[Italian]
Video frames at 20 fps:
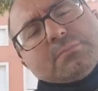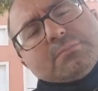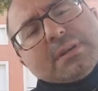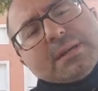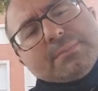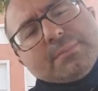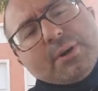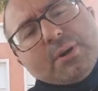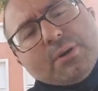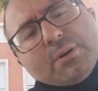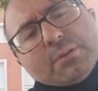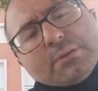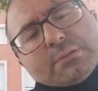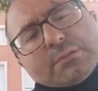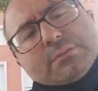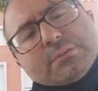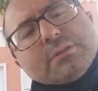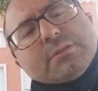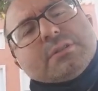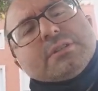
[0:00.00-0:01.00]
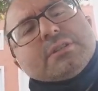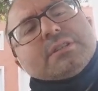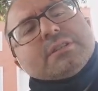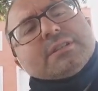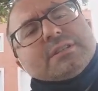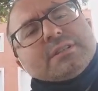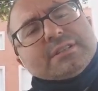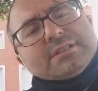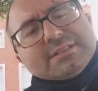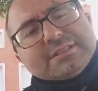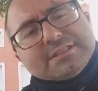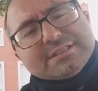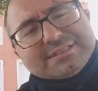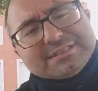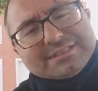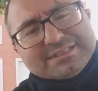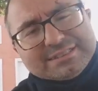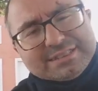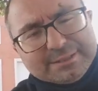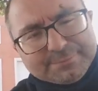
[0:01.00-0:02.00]
ma molto
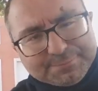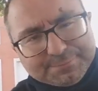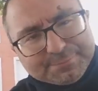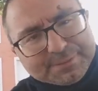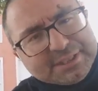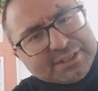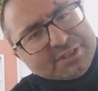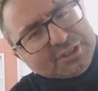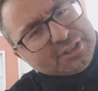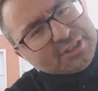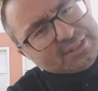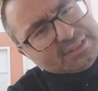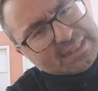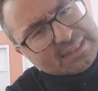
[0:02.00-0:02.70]
difficili